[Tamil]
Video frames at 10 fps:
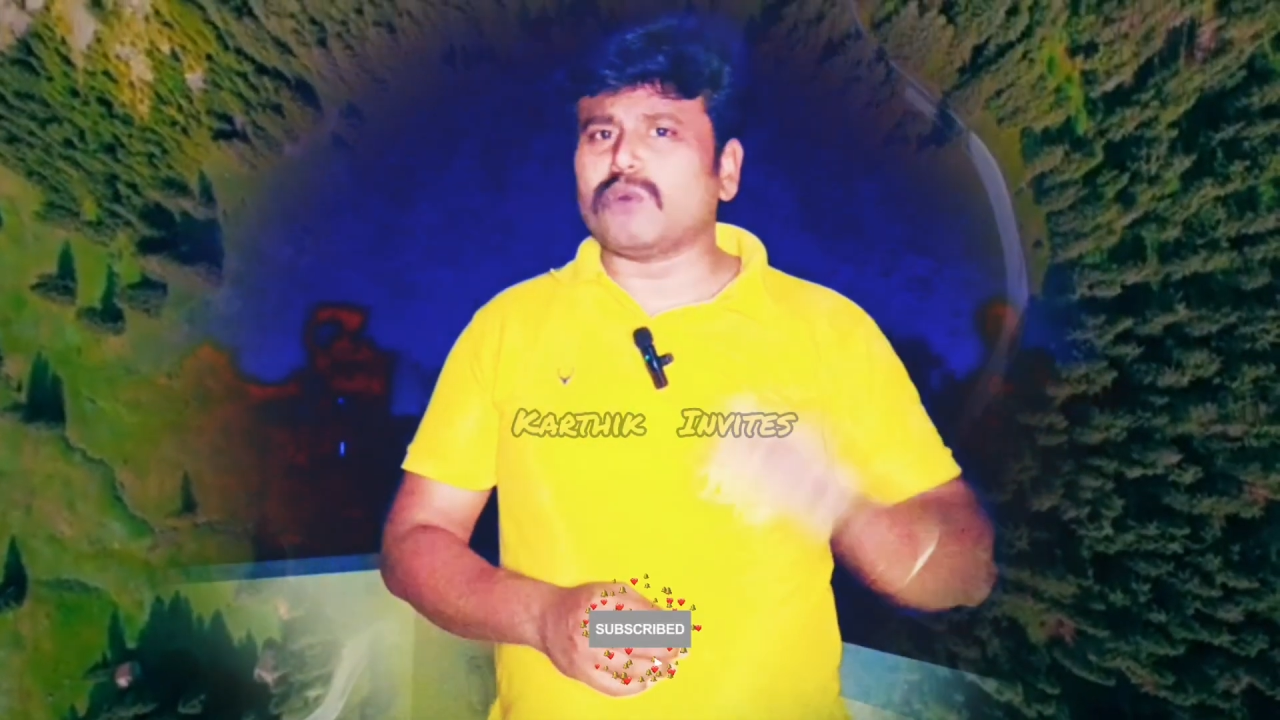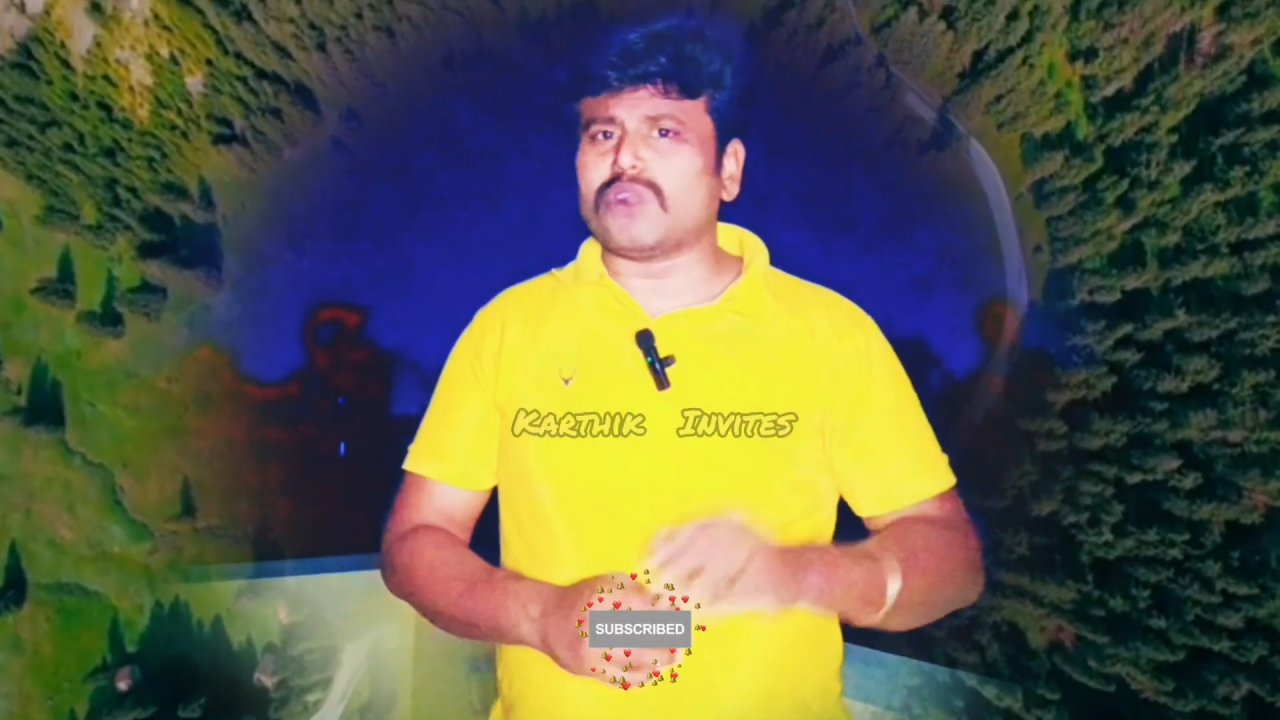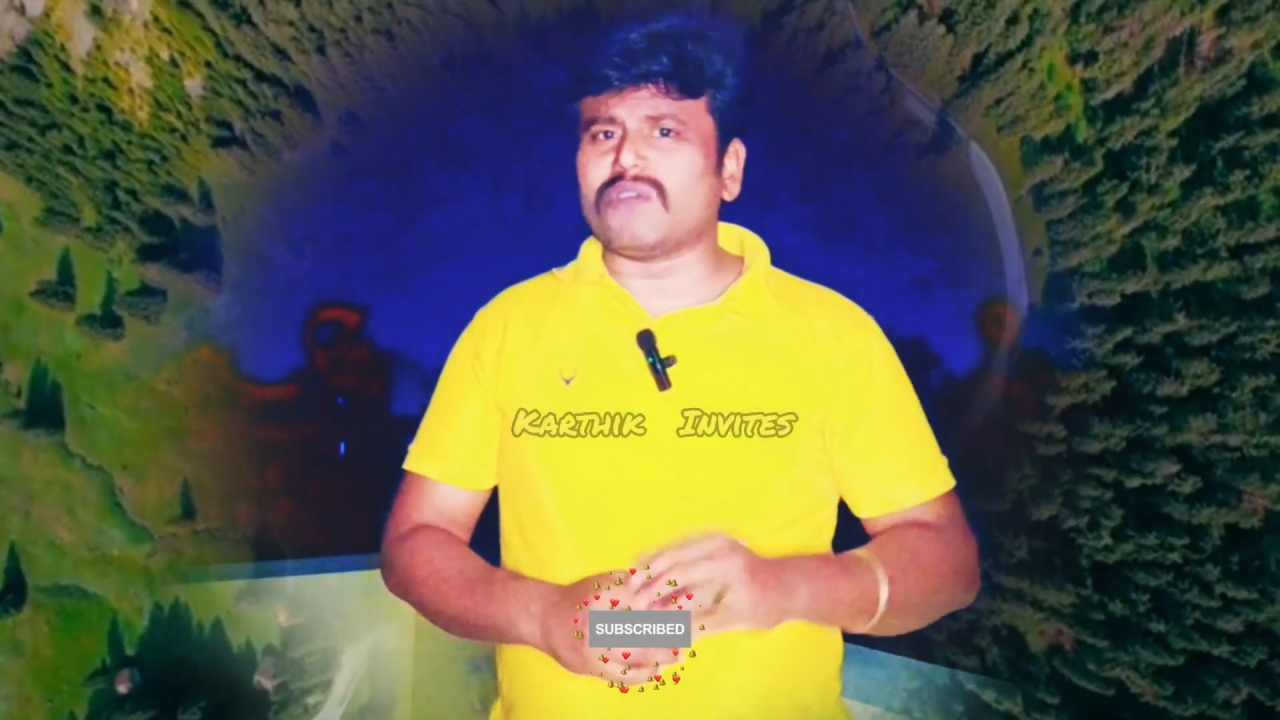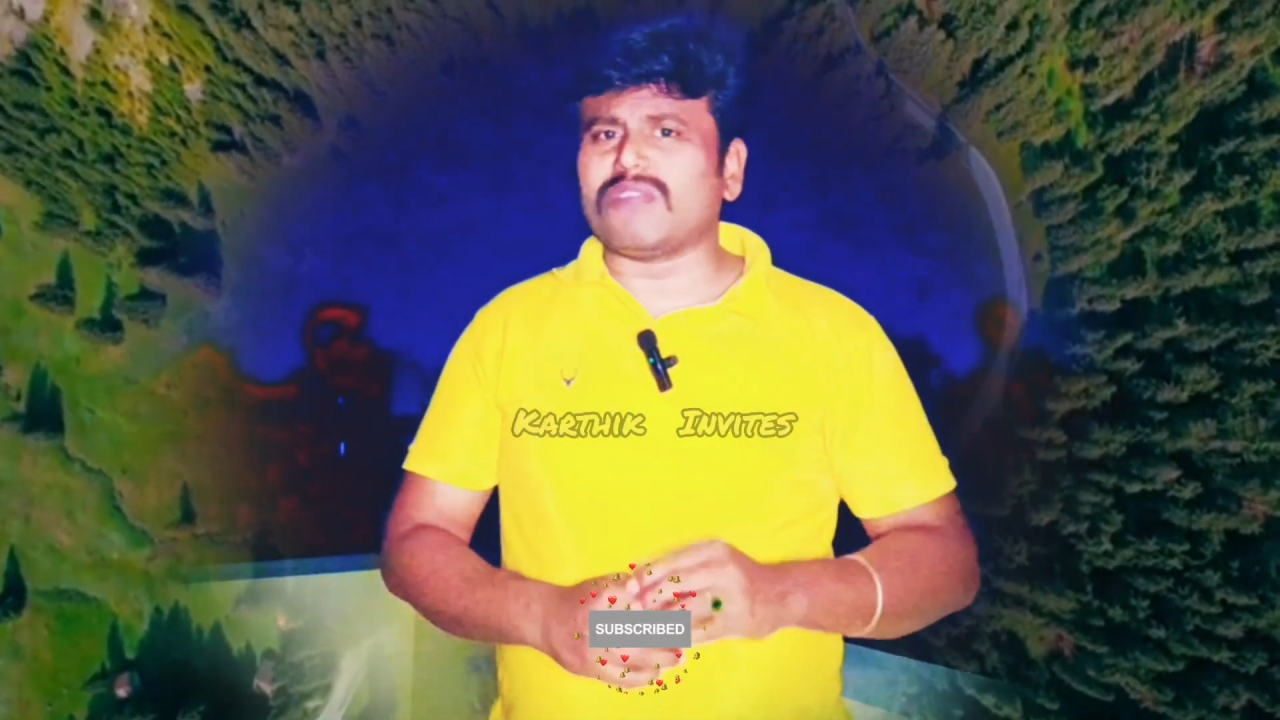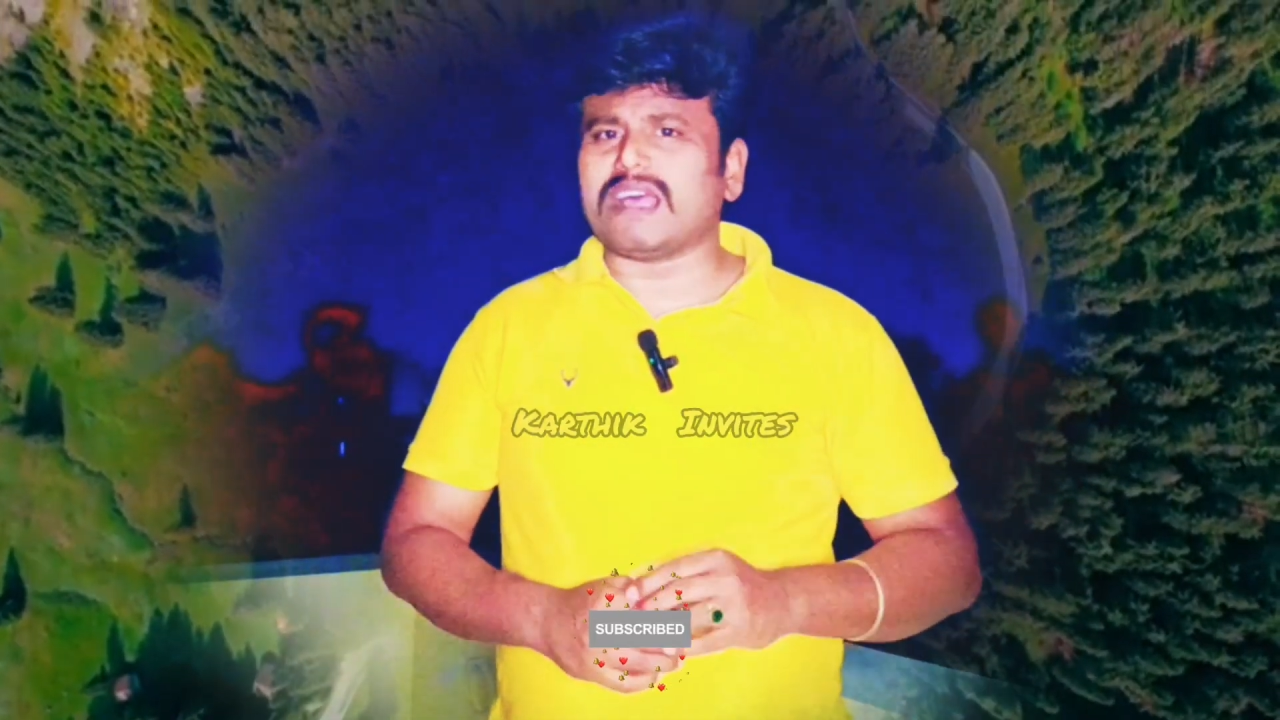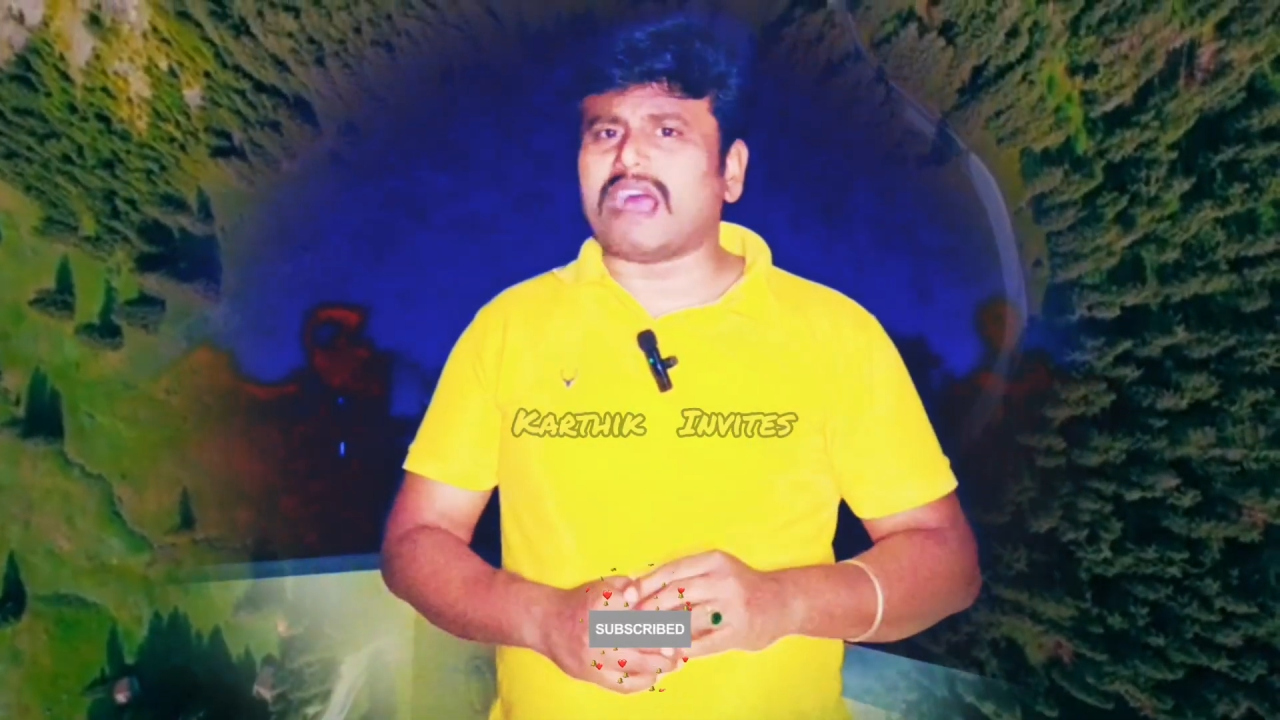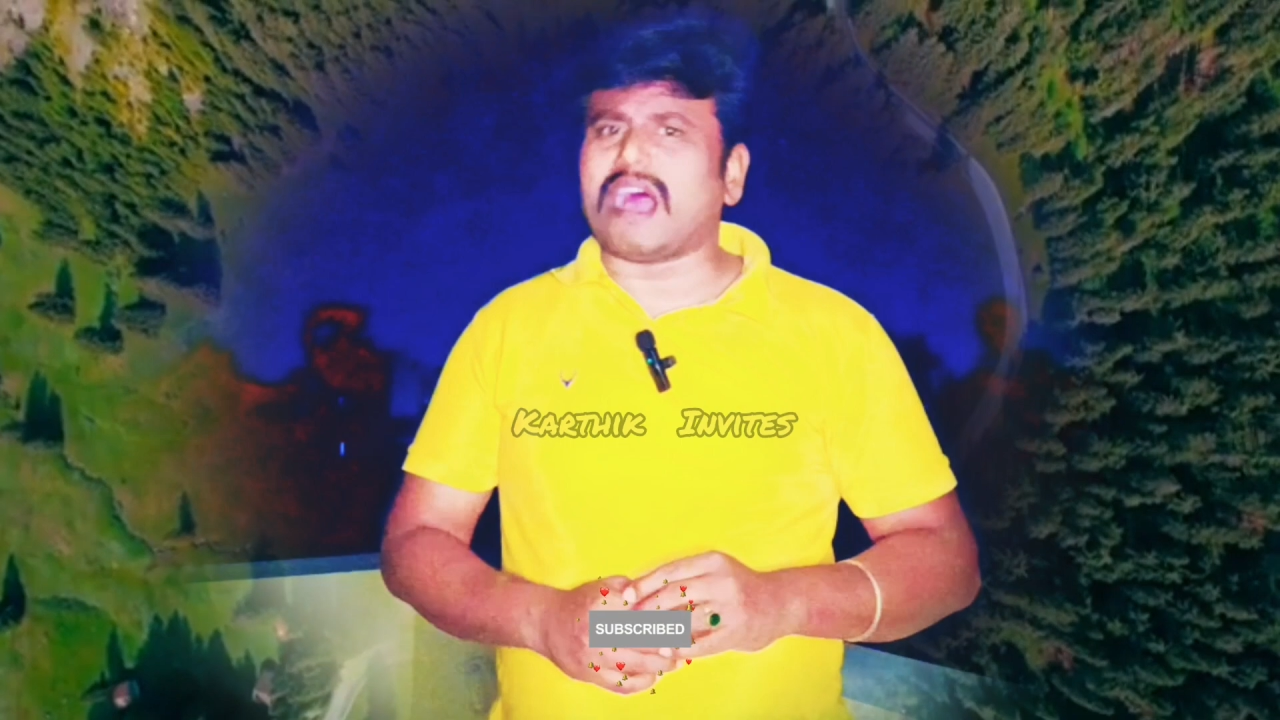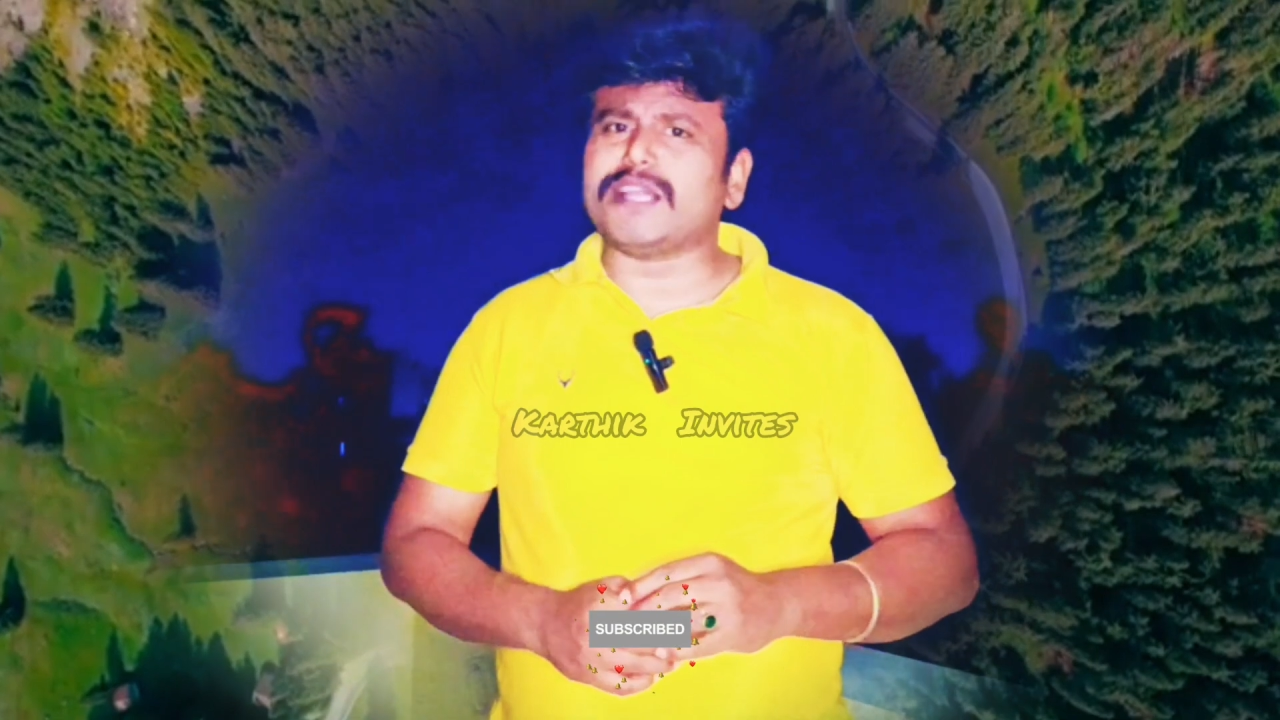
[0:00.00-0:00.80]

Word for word: போட்டோட விலை